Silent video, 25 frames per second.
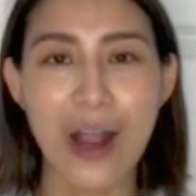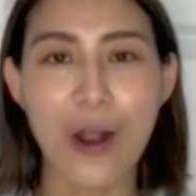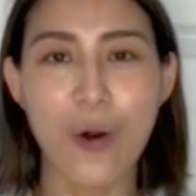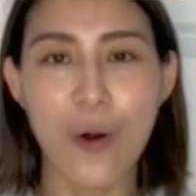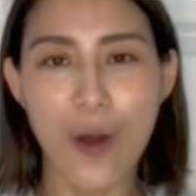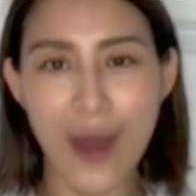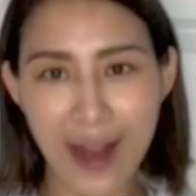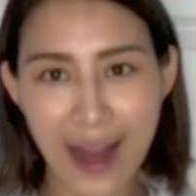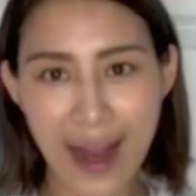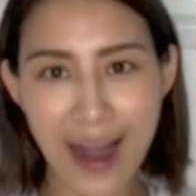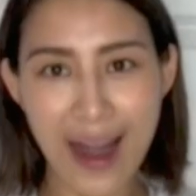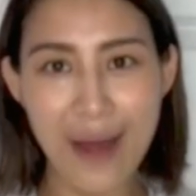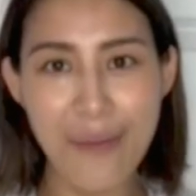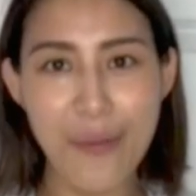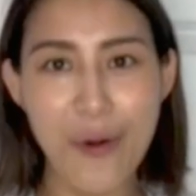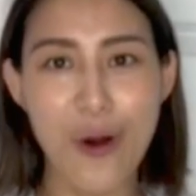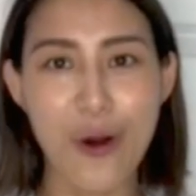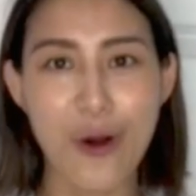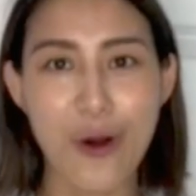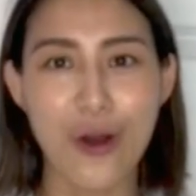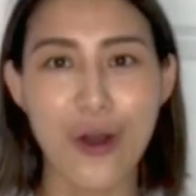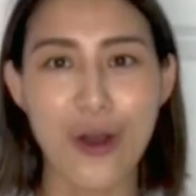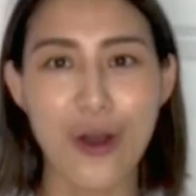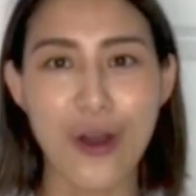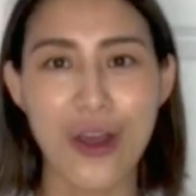これから
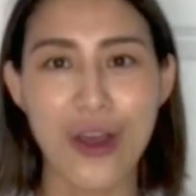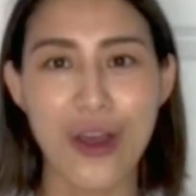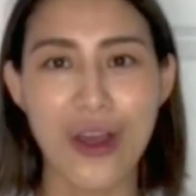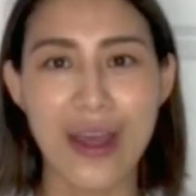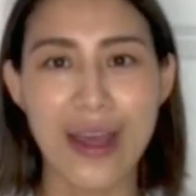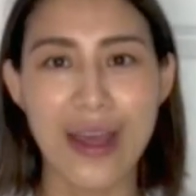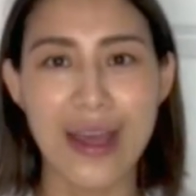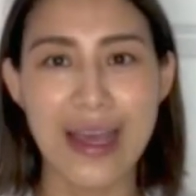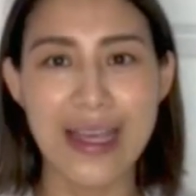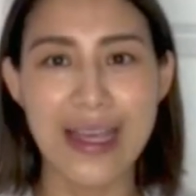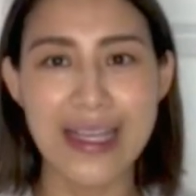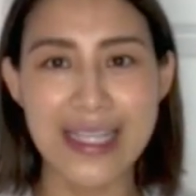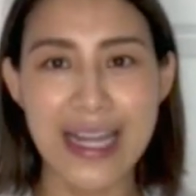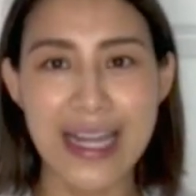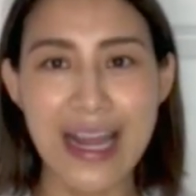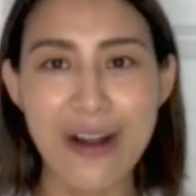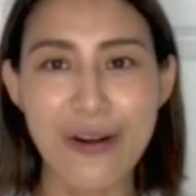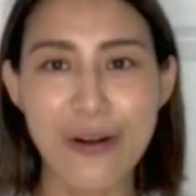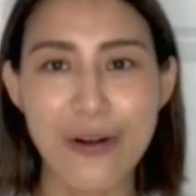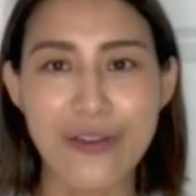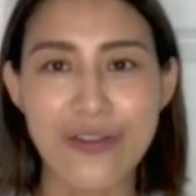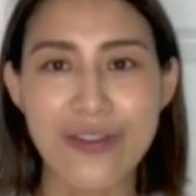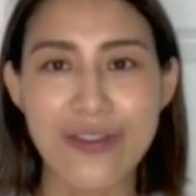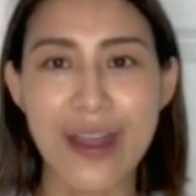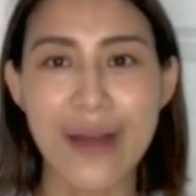も
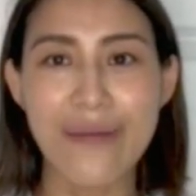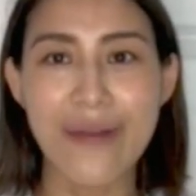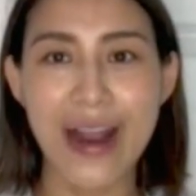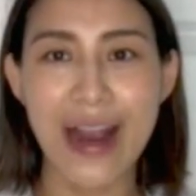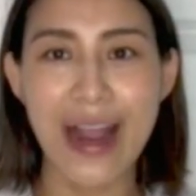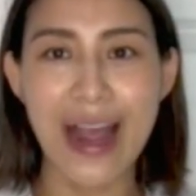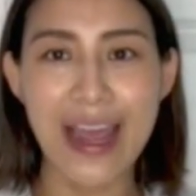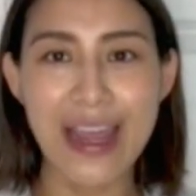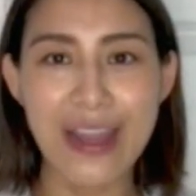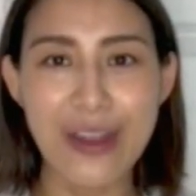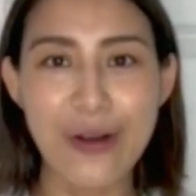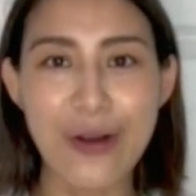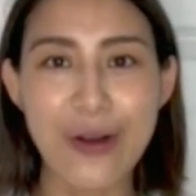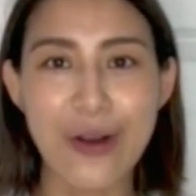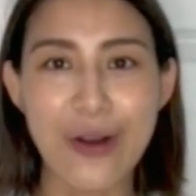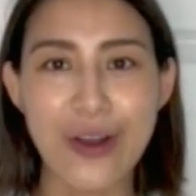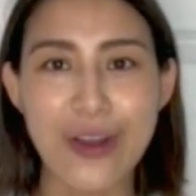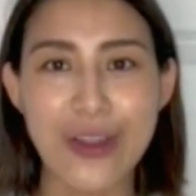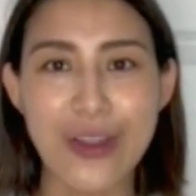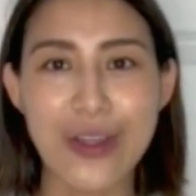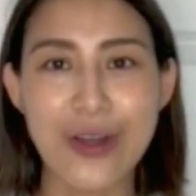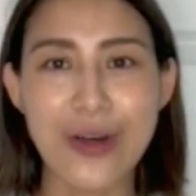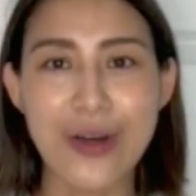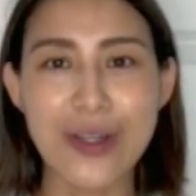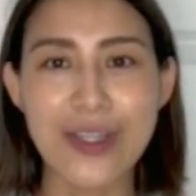シカゴ双葉会の
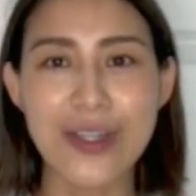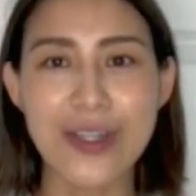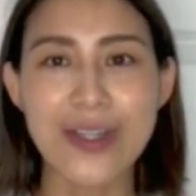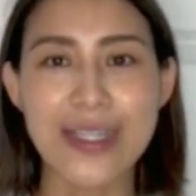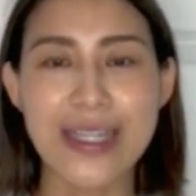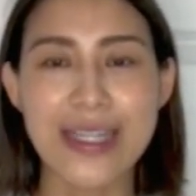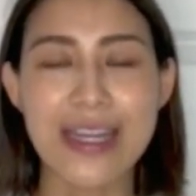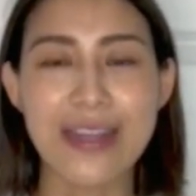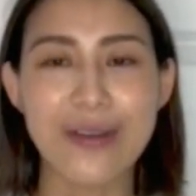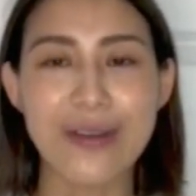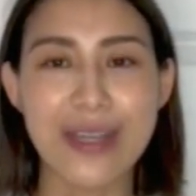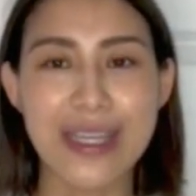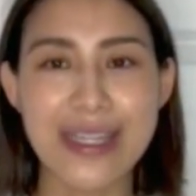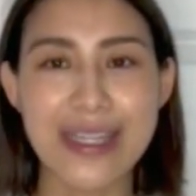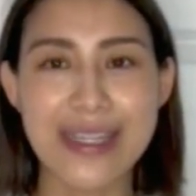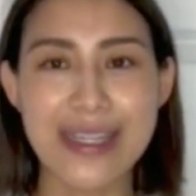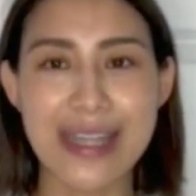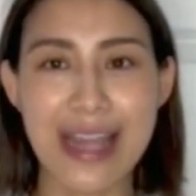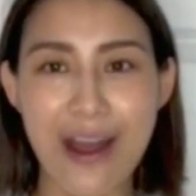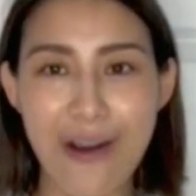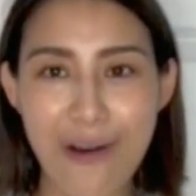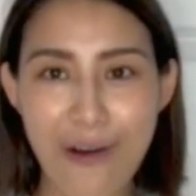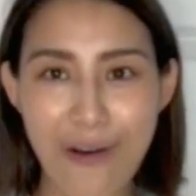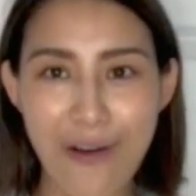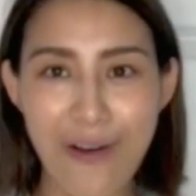同窓生の
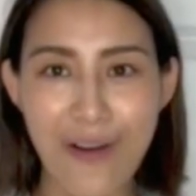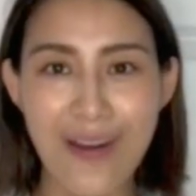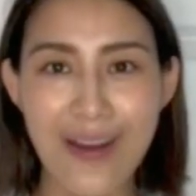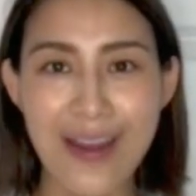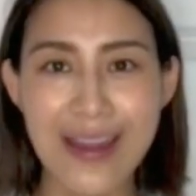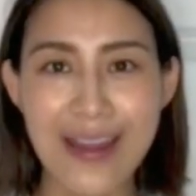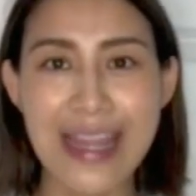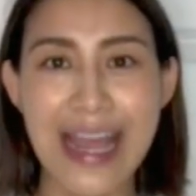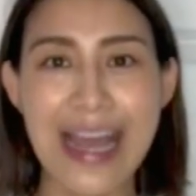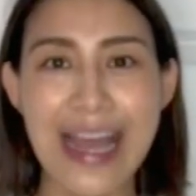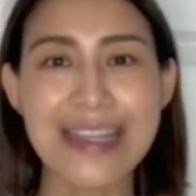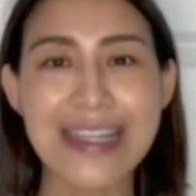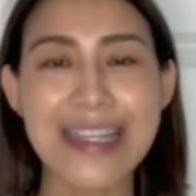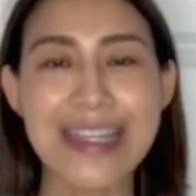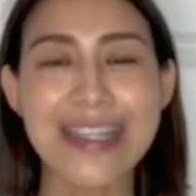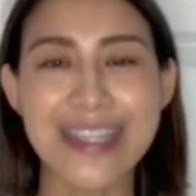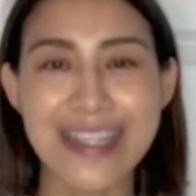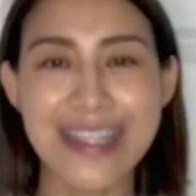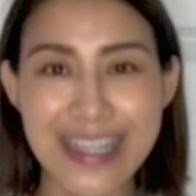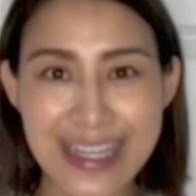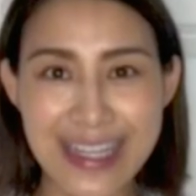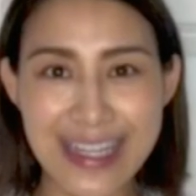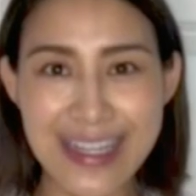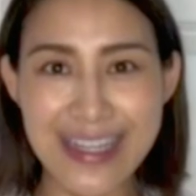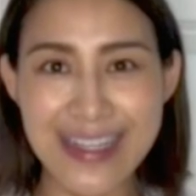絆を大
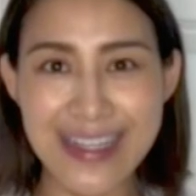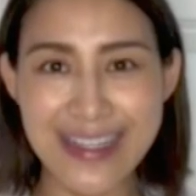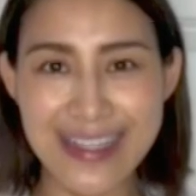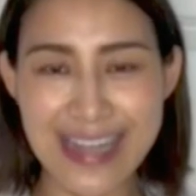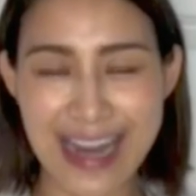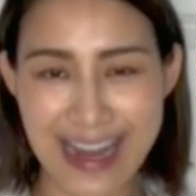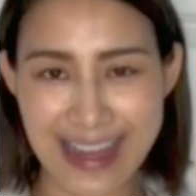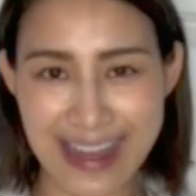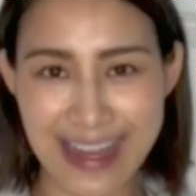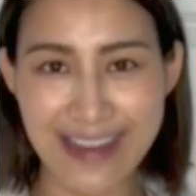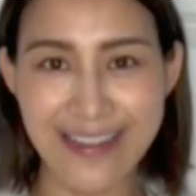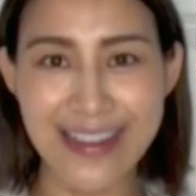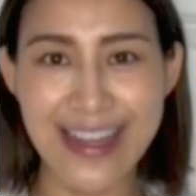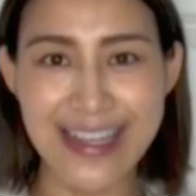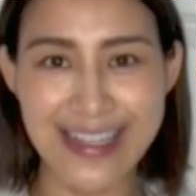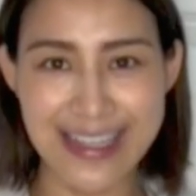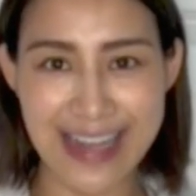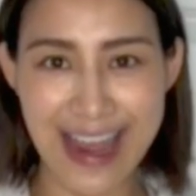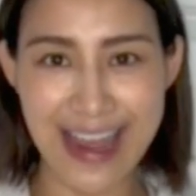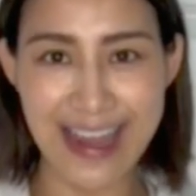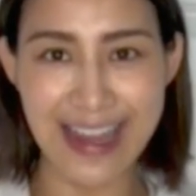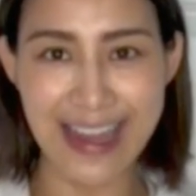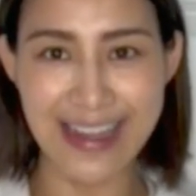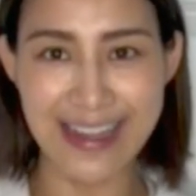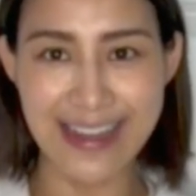切にされてくだ
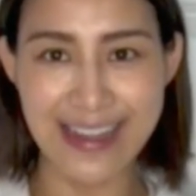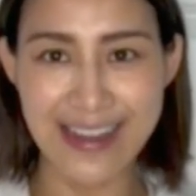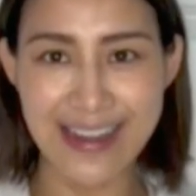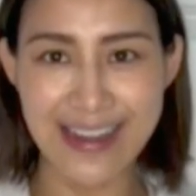さい。